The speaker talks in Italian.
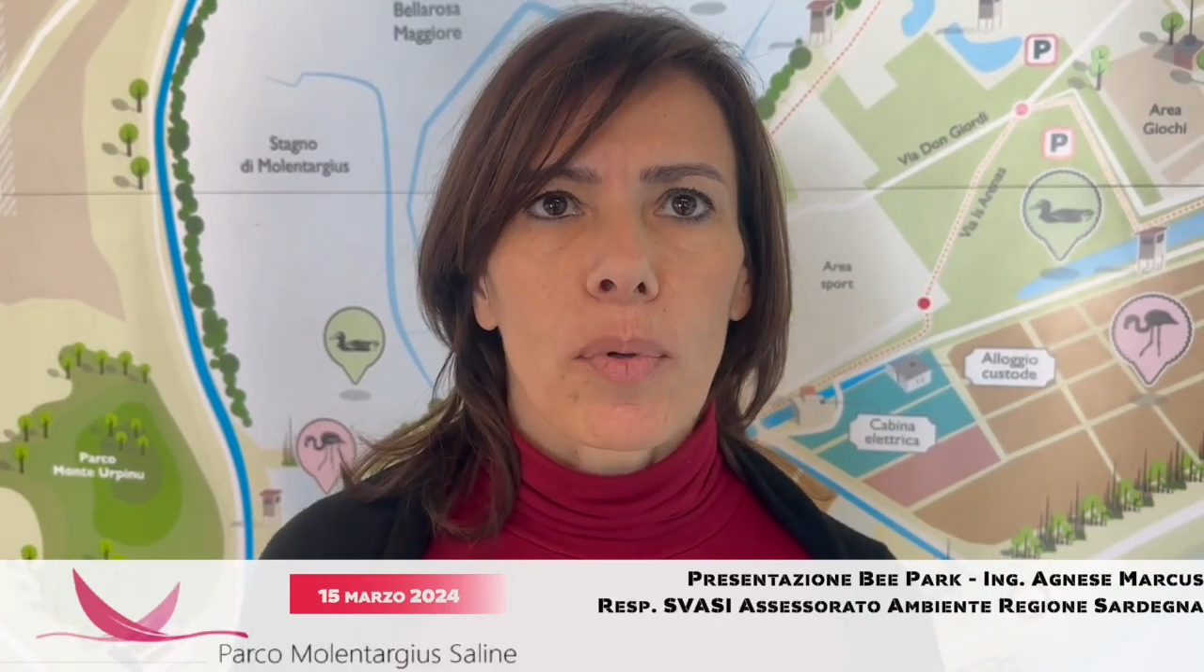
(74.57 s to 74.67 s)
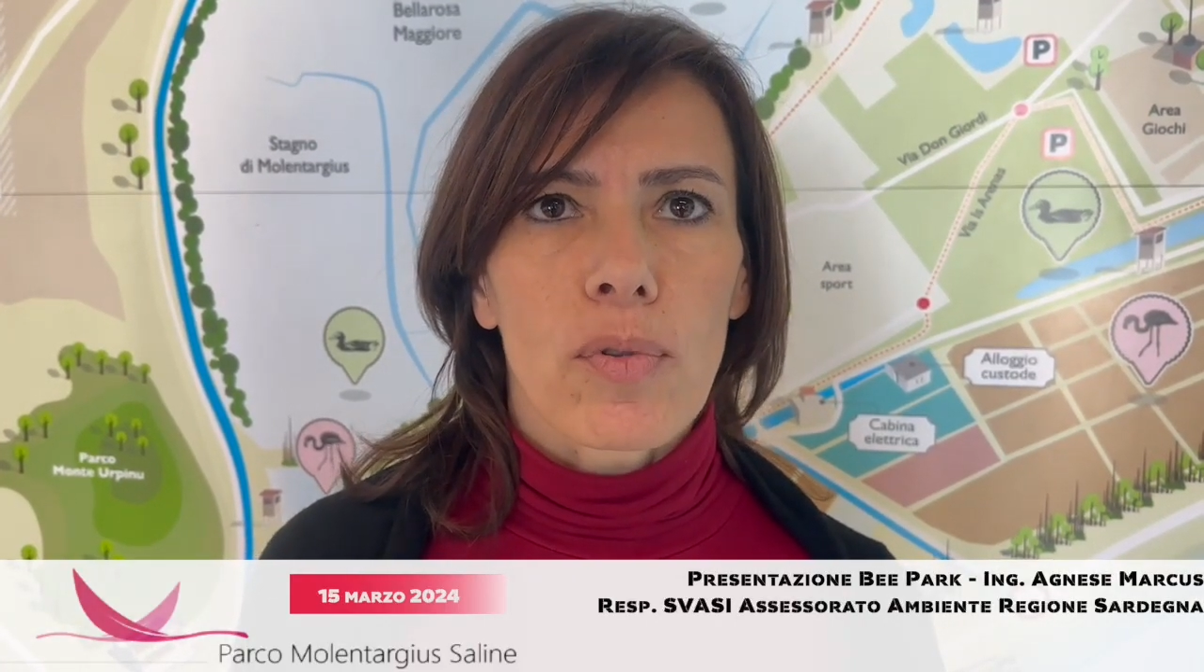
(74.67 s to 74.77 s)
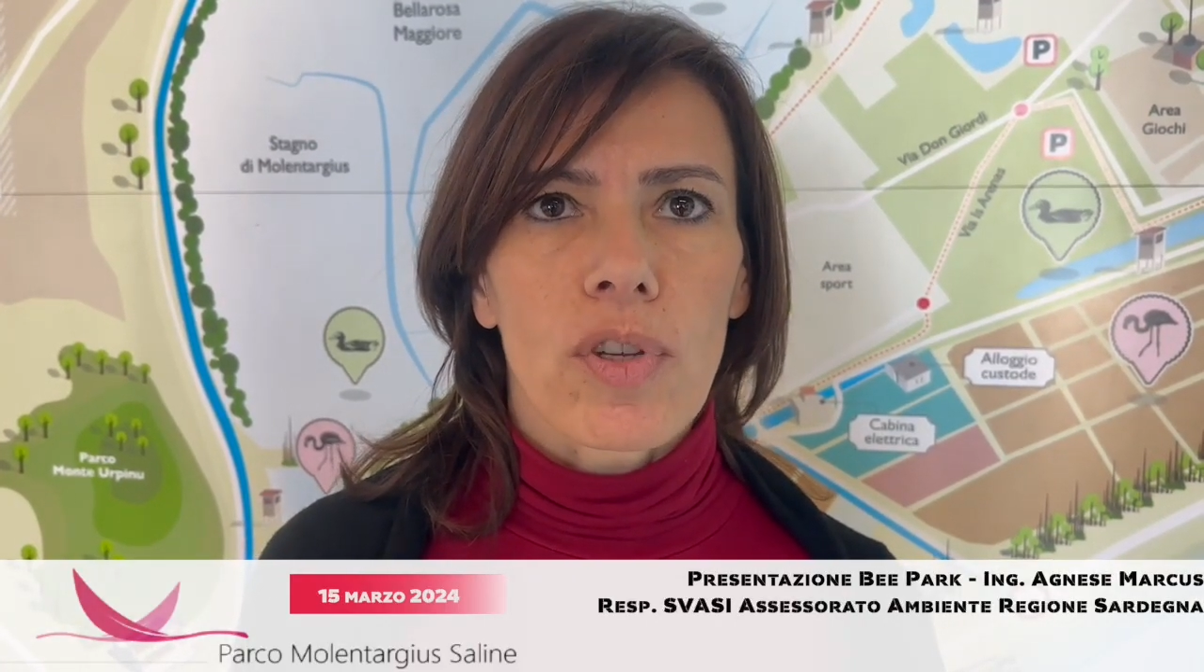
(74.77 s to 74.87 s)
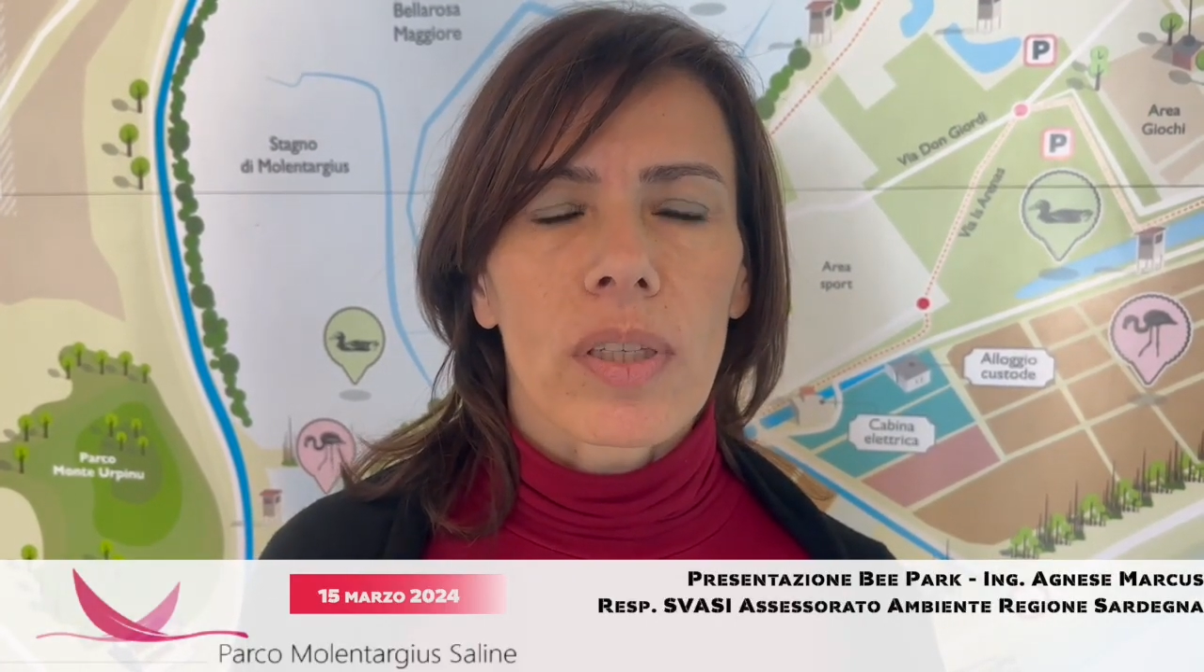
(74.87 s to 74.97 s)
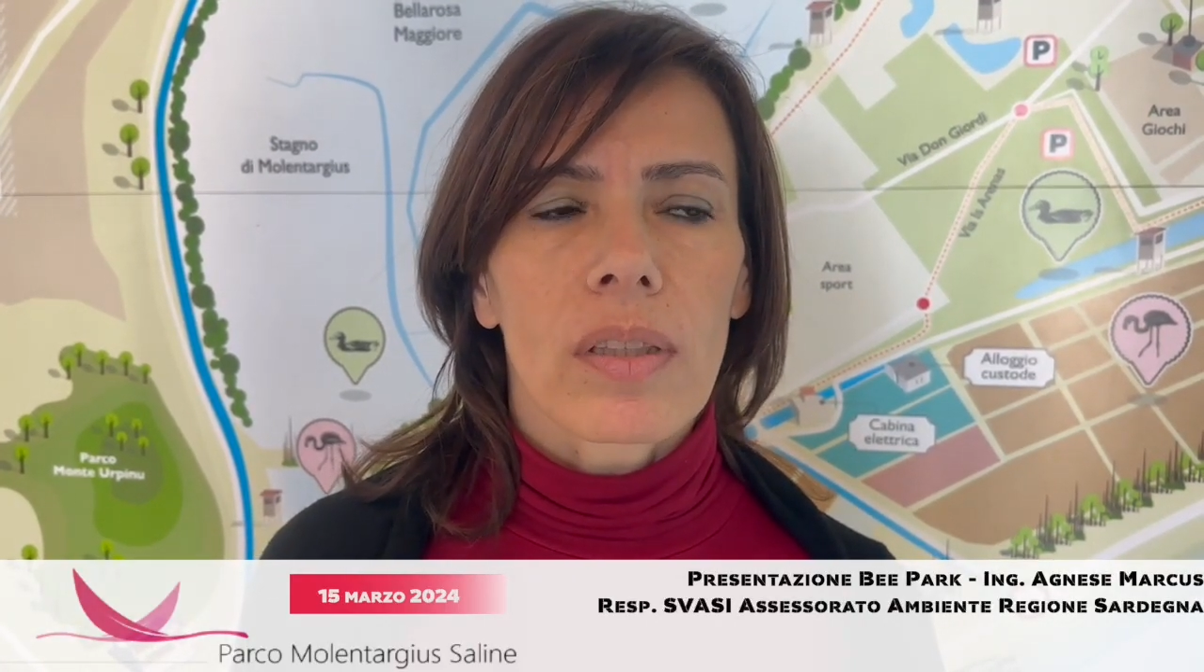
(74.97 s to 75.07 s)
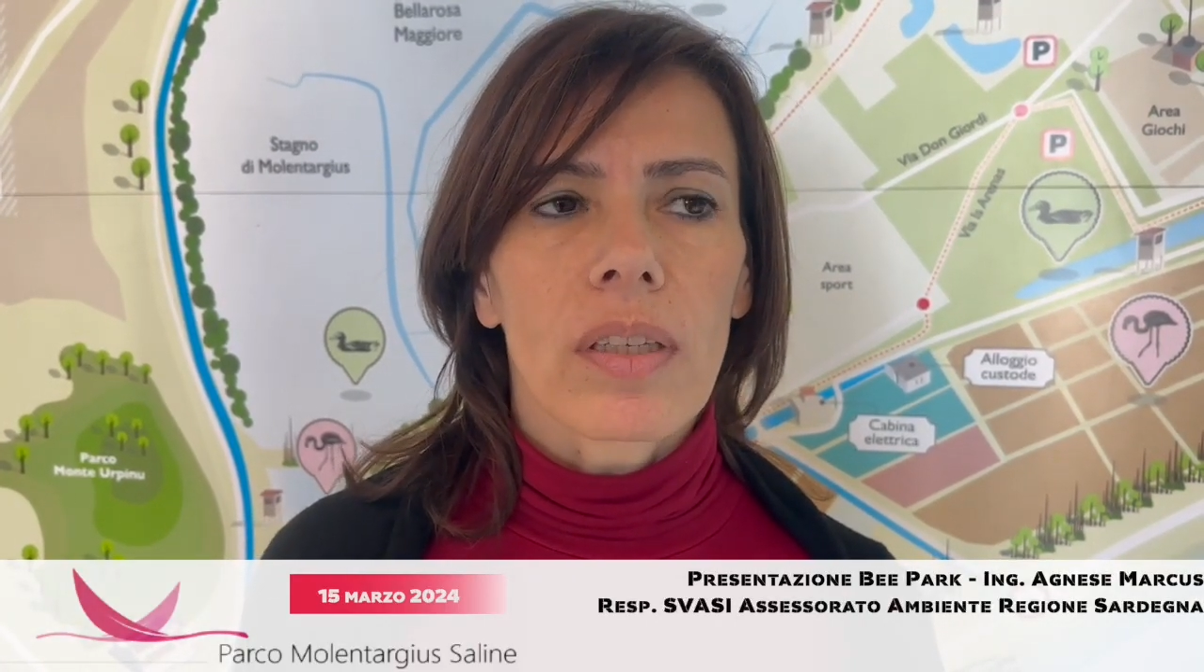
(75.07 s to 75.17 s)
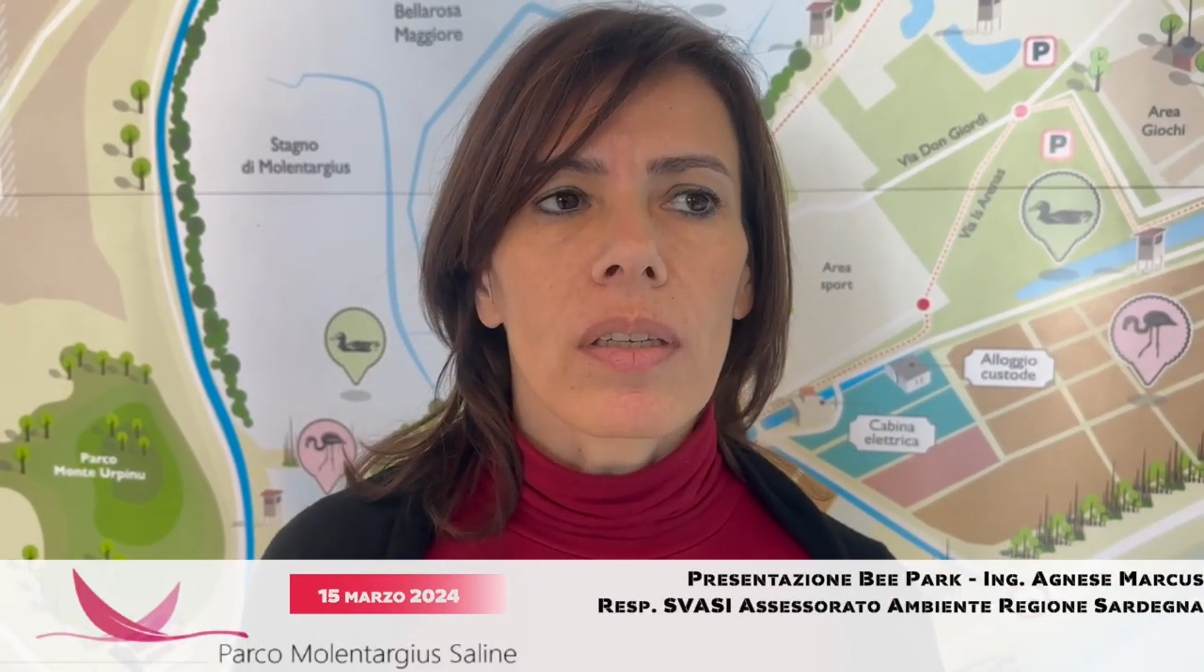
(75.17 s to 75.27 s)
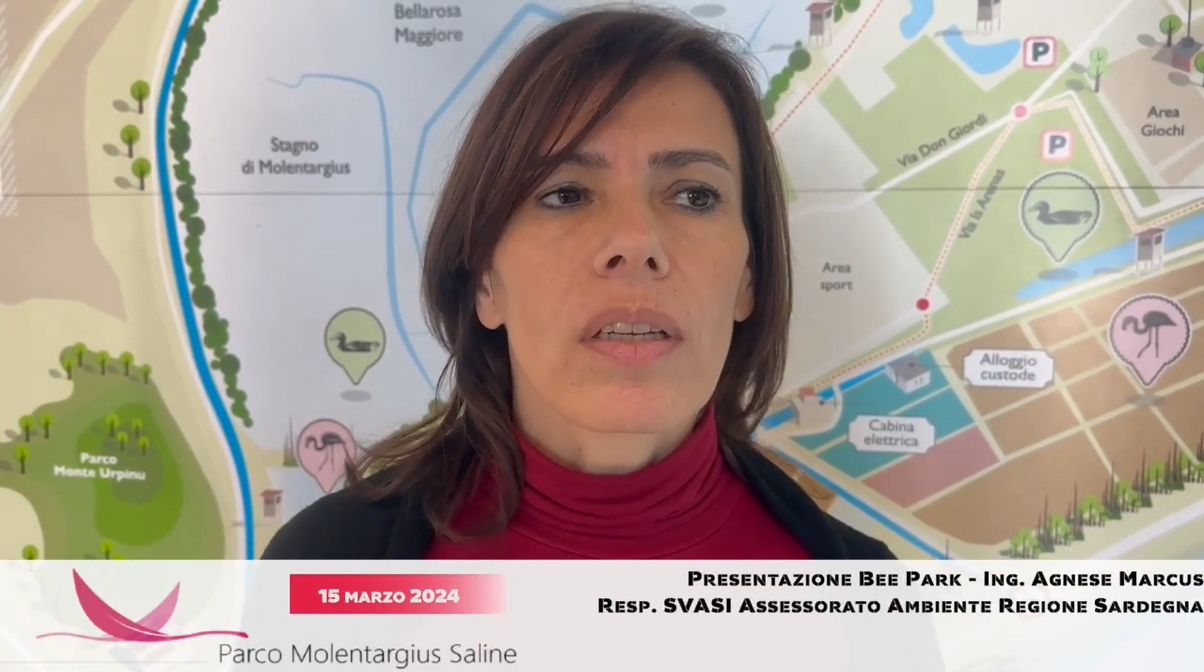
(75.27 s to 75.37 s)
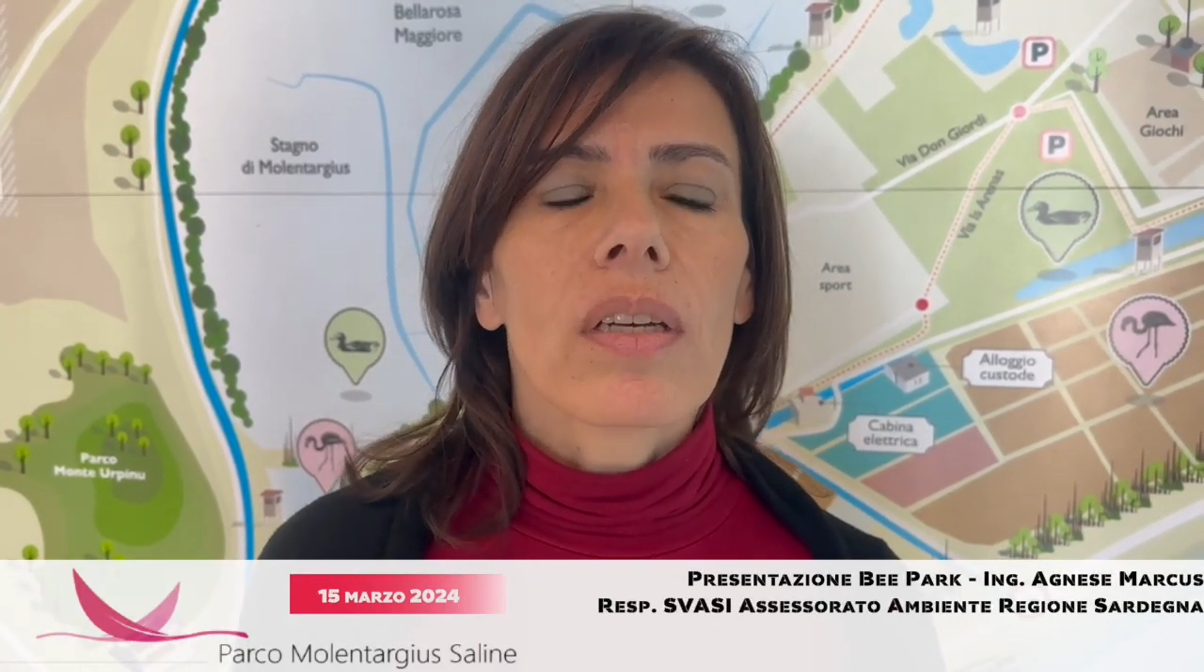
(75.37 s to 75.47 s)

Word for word: progetti.